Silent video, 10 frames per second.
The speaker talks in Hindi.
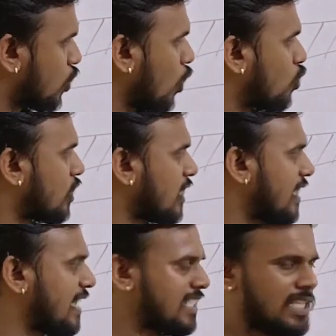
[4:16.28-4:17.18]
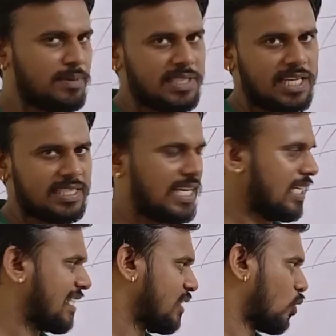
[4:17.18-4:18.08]
सॉल्यूशन का नेचर बताता
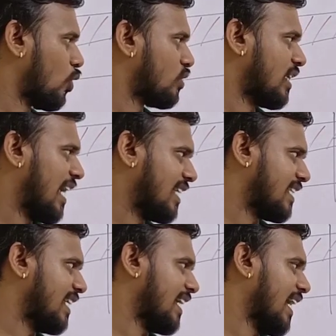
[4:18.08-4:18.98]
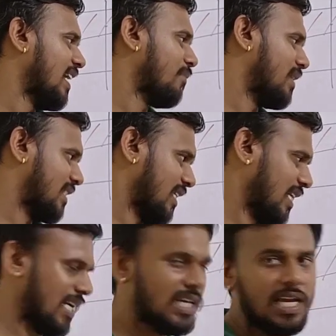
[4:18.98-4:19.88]
है कि सॉल्यूशन एसिडिक है या बेसिक
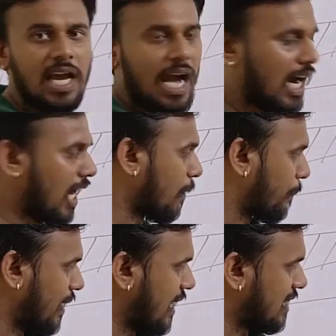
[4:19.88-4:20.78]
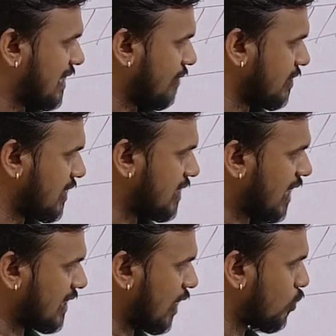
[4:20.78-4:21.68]
है अगर पीएच सेवन से
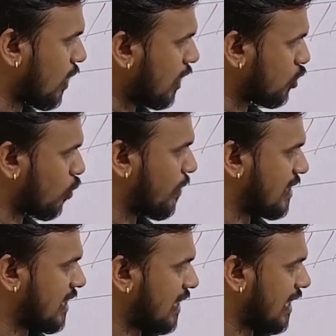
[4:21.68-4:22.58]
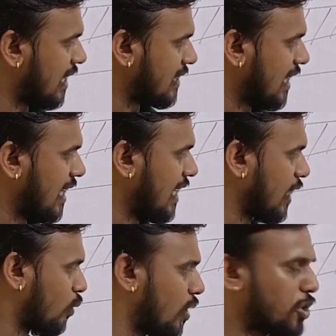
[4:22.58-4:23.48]
ज़्यादा हुआ तो बेसिक कहलाता है
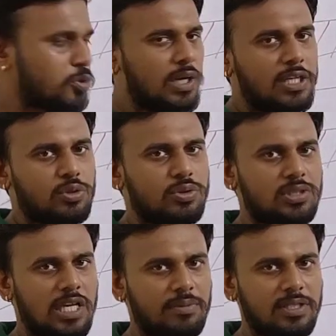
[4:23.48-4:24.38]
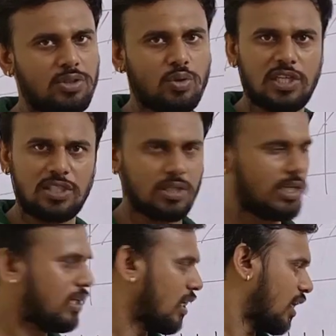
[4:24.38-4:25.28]
इक्वल टू हुआ सेवन तो
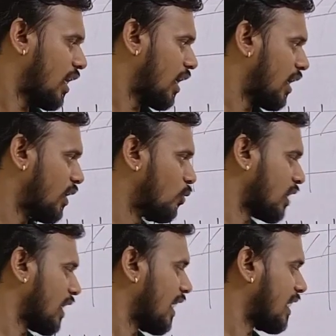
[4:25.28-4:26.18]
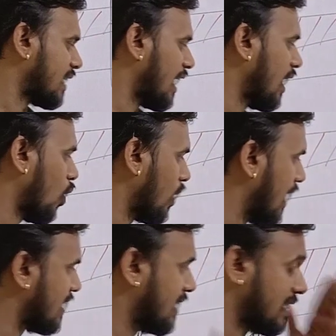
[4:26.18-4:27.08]
न्यूट्रल uh, कहलाता है और
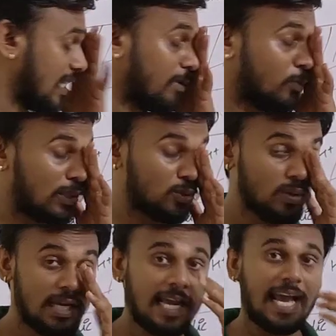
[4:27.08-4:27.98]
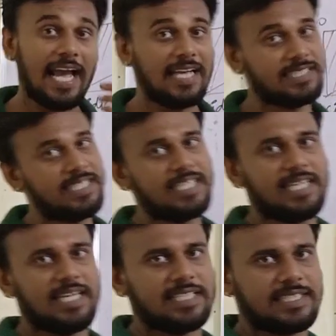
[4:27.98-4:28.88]
लेस देन सेवन हुआ तो एसिडिक
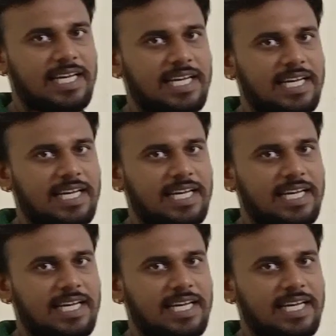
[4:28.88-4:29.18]
कहलाता है